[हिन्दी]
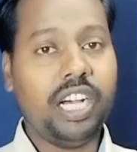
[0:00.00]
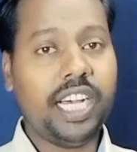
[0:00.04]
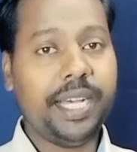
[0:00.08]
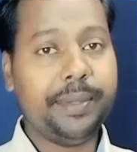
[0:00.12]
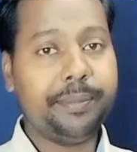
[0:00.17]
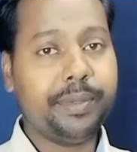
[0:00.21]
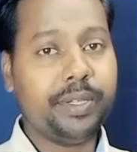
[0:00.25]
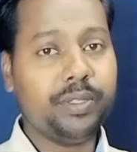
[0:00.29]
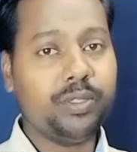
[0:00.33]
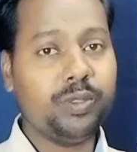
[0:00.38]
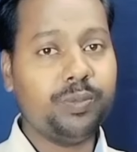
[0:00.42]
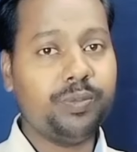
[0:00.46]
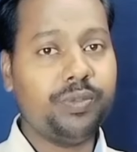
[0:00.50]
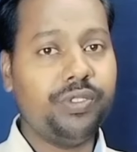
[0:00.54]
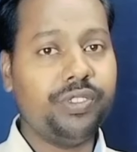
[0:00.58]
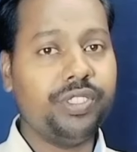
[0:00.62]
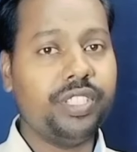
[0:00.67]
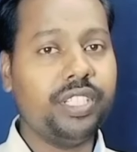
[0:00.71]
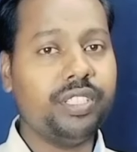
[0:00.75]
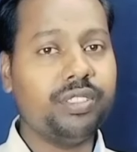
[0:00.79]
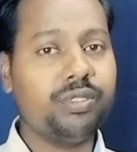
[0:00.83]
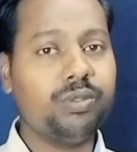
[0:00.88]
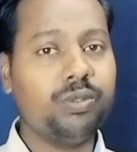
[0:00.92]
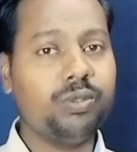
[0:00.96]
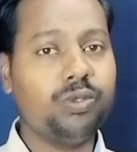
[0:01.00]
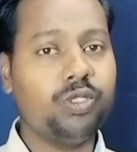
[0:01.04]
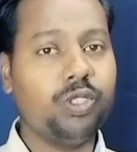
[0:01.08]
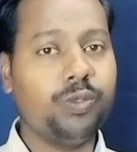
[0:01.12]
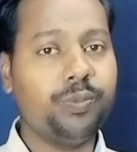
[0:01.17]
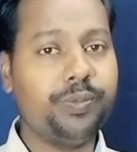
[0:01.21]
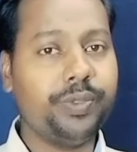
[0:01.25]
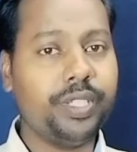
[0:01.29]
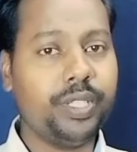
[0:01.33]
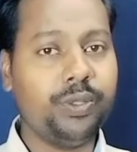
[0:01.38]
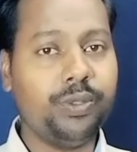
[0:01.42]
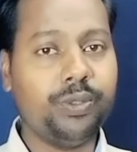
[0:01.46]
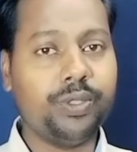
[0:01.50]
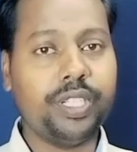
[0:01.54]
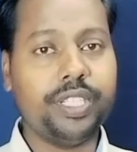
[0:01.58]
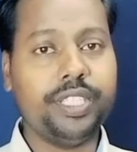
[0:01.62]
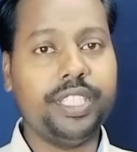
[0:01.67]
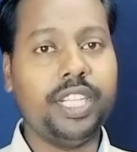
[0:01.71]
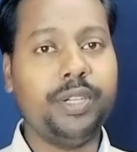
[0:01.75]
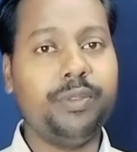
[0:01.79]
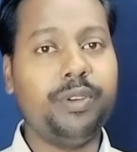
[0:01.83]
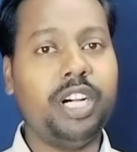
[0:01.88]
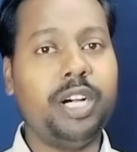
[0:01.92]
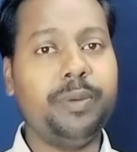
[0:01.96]
आपका जो फ़ोन है स्विच ऑफ नहीं होगा
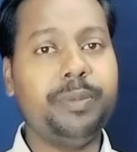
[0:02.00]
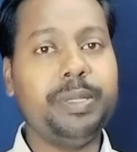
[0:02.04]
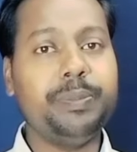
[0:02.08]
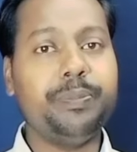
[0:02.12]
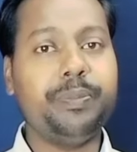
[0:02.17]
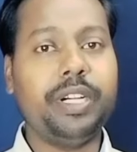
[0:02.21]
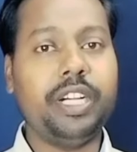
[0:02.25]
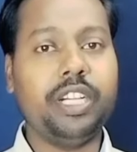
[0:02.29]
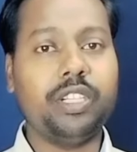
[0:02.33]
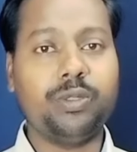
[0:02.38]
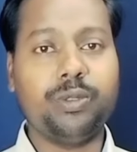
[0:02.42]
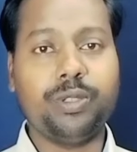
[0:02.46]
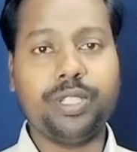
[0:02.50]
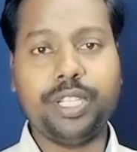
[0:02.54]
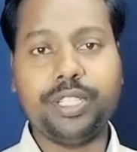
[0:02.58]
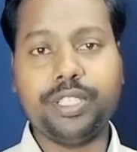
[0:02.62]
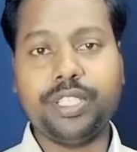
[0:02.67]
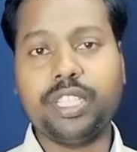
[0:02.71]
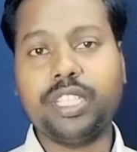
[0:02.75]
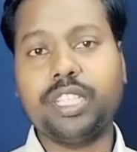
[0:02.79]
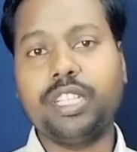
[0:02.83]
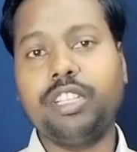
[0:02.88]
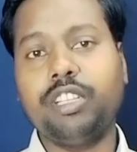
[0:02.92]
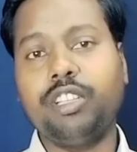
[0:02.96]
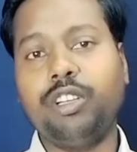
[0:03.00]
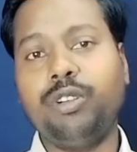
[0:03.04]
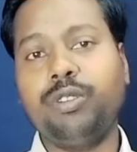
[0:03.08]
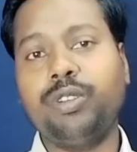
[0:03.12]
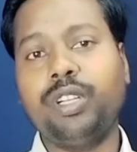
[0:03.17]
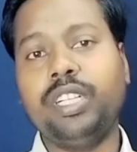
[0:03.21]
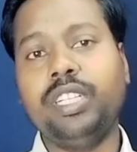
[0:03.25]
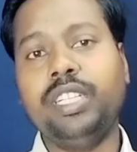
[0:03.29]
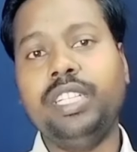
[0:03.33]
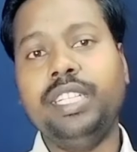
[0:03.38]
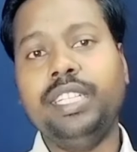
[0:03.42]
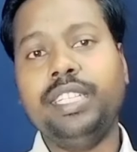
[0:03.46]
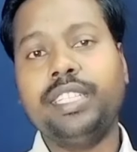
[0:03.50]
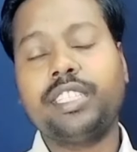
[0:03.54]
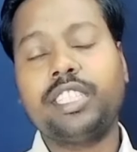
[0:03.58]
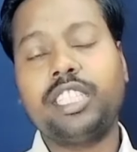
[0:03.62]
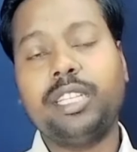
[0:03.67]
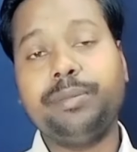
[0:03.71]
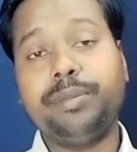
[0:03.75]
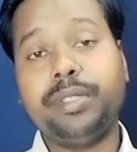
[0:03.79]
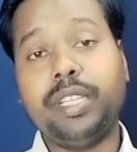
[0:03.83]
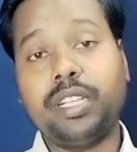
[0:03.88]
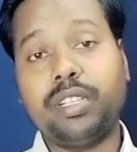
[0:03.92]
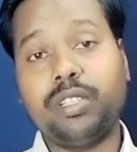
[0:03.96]
या वहां पे पासवर्ड एंटर करना होगा
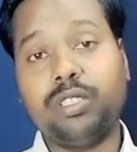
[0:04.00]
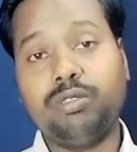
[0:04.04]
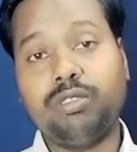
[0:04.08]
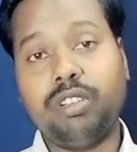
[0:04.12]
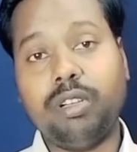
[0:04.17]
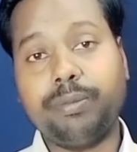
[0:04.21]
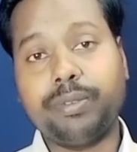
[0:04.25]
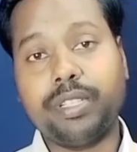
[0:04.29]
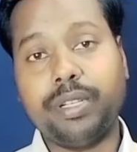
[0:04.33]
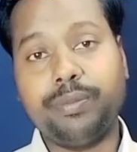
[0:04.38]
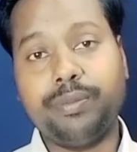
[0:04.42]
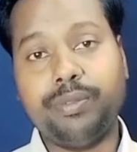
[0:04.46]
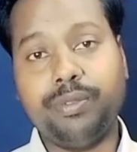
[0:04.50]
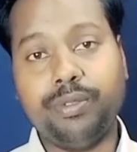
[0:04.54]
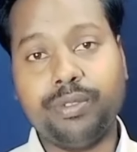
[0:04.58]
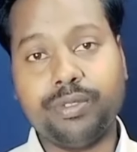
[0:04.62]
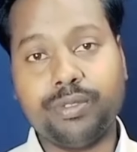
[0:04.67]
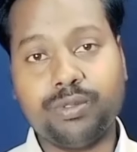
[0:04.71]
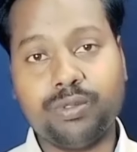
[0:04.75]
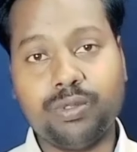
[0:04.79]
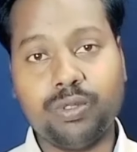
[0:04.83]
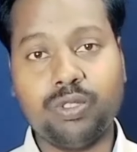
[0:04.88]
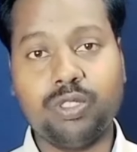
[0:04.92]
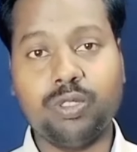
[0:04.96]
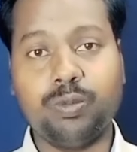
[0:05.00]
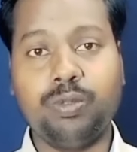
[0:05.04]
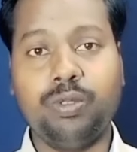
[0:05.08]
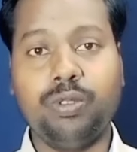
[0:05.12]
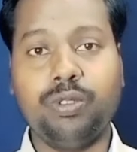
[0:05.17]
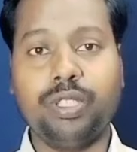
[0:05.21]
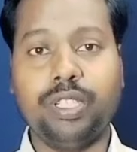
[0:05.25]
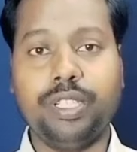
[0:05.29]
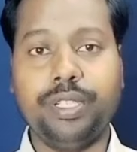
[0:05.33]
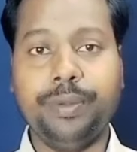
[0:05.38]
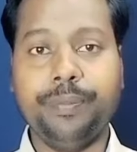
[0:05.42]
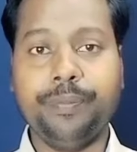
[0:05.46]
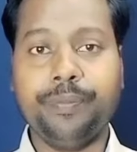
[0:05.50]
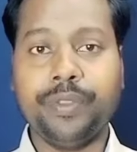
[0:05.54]
तब जाके जो आपका फ़ोन स्विच ऑफ होगा